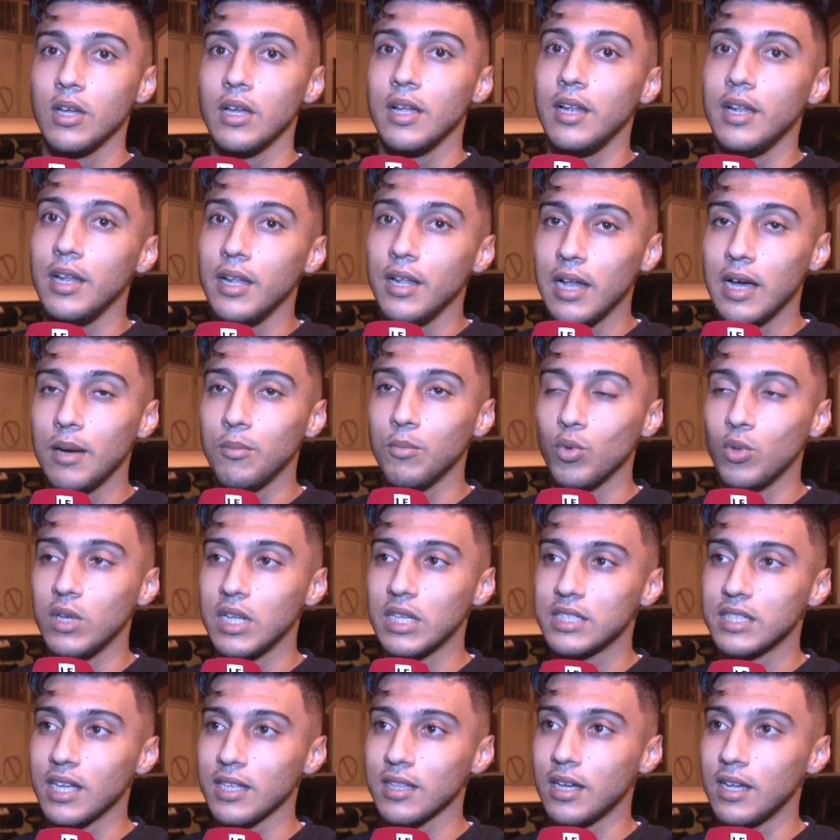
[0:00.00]
اللي الحمد لله
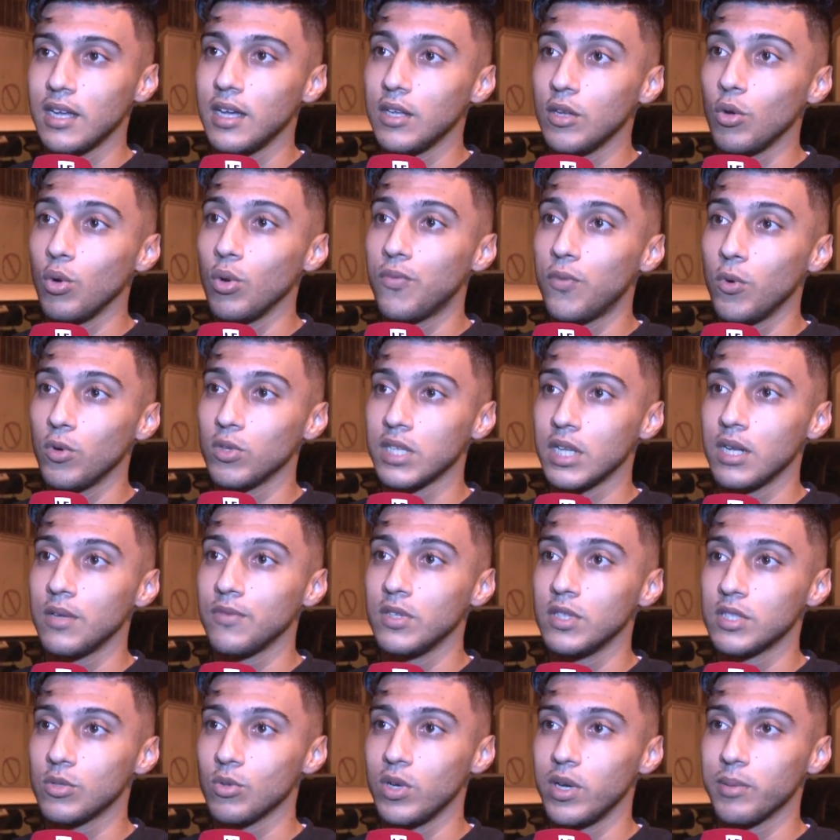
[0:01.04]
استطاع على انه يفوز على
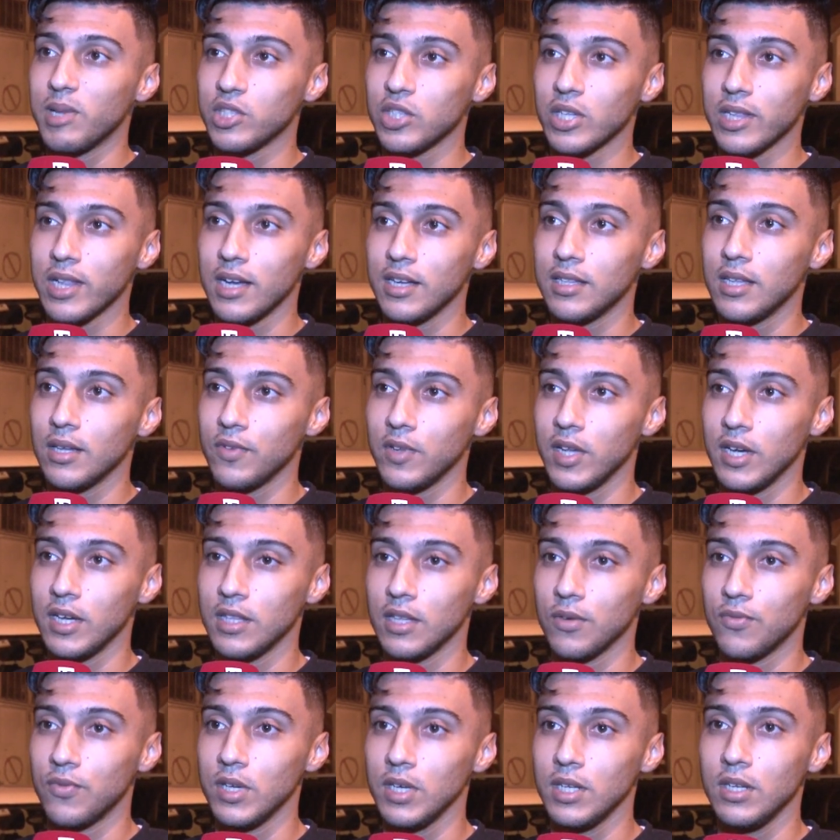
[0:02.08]
فنزويلا بثلاثه الاهداف
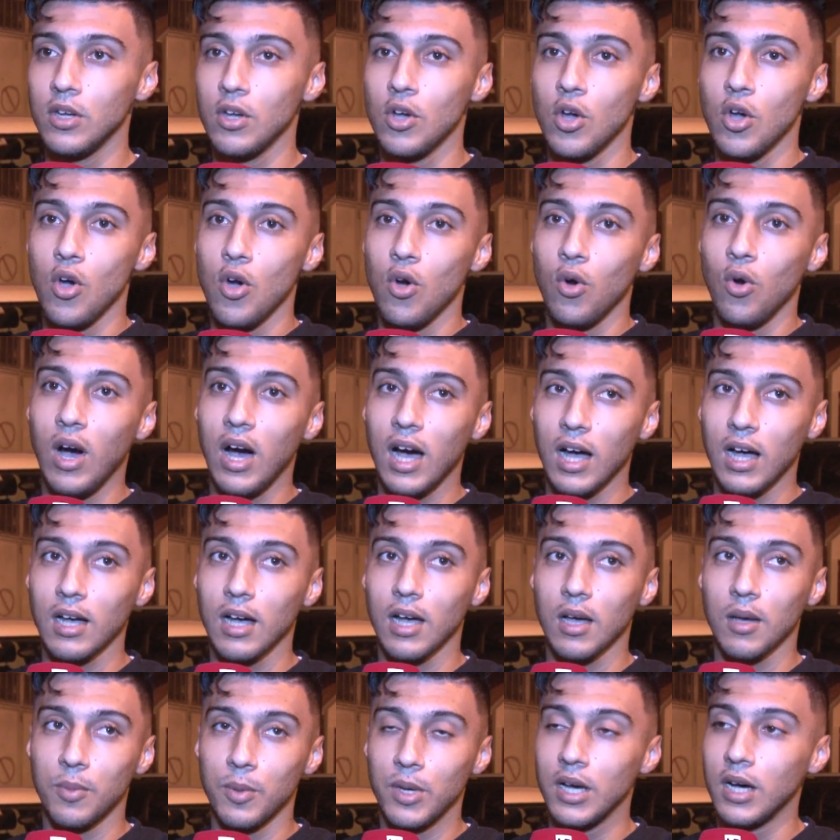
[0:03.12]
لهدفين
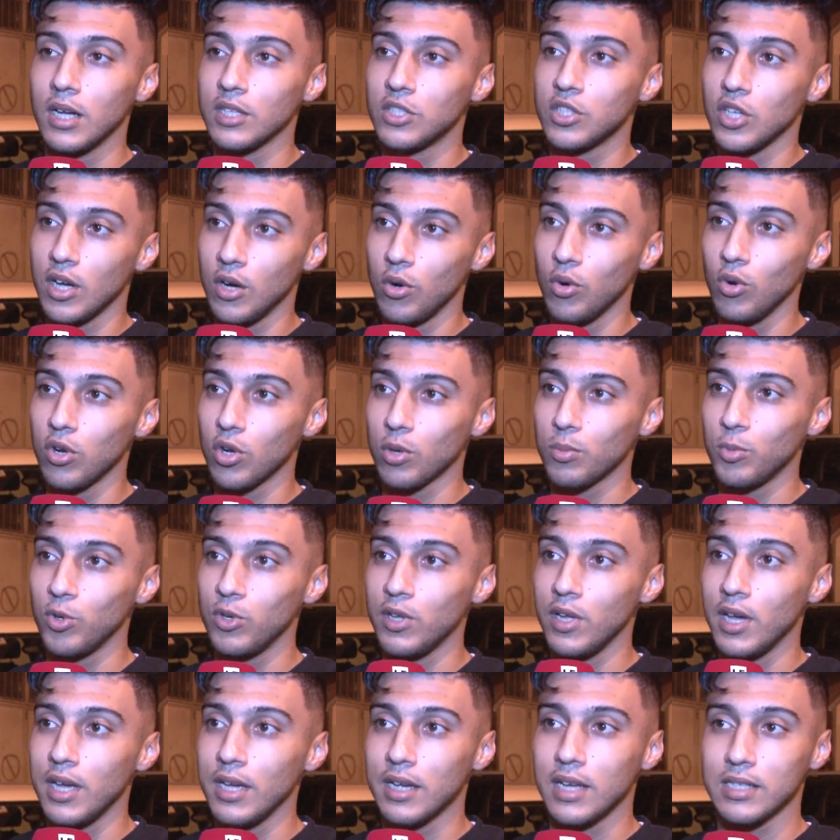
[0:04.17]
وحقق بها تاهل لربع
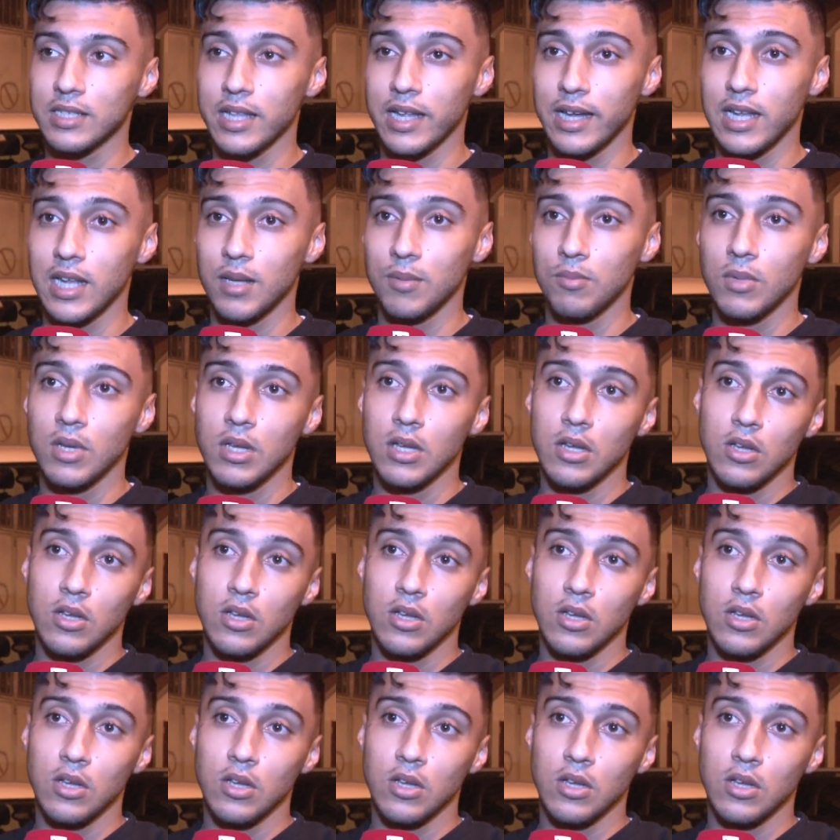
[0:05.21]
نهائي كاس العالم